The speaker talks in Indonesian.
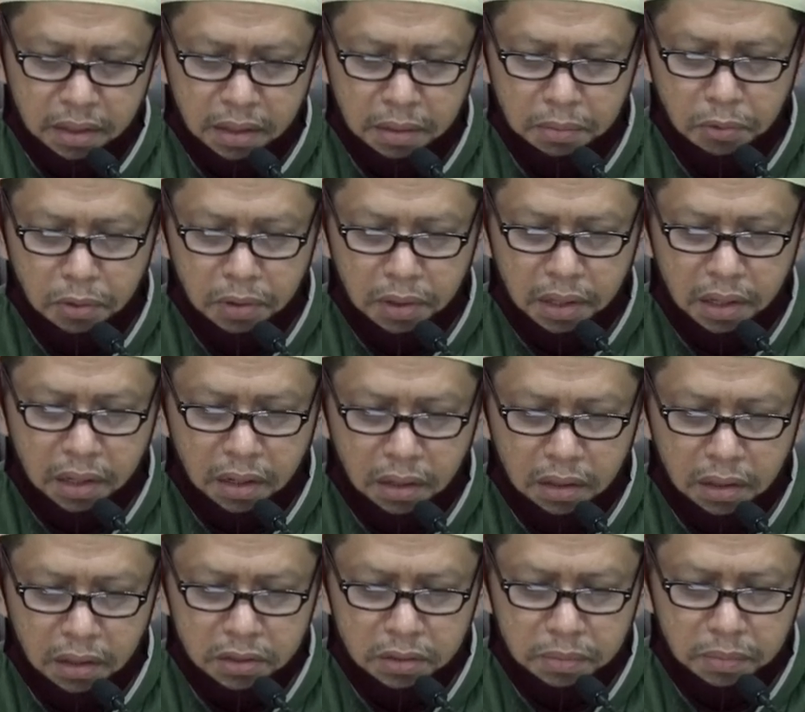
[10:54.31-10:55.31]
Kemudian
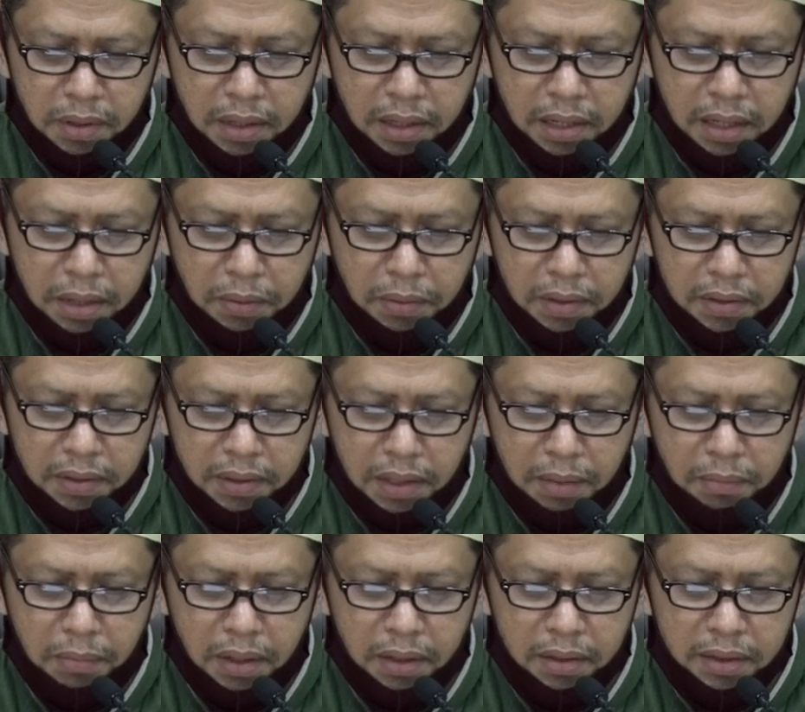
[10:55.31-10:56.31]
Allah Subhanahu wa
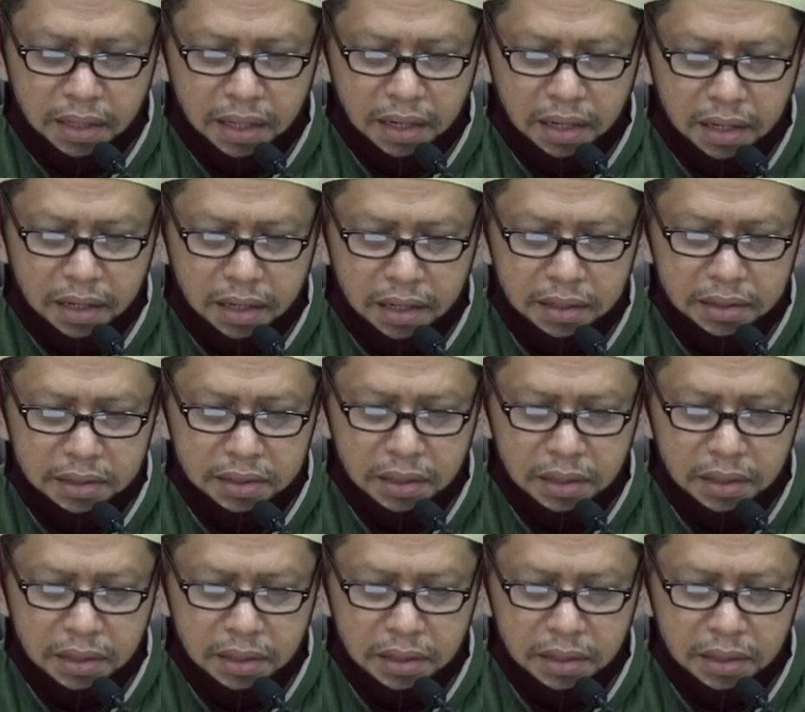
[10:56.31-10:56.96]
taala meletakkan